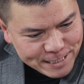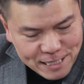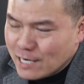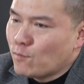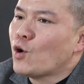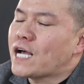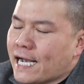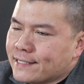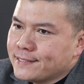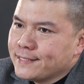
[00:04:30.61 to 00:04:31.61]
thì đấy là bối
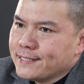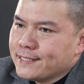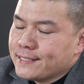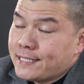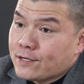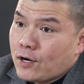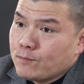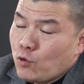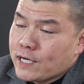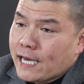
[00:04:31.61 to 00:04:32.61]
cảnh thế
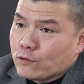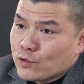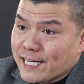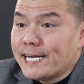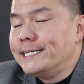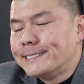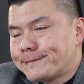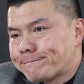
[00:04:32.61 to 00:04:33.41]
còn bối cảnh của gia đình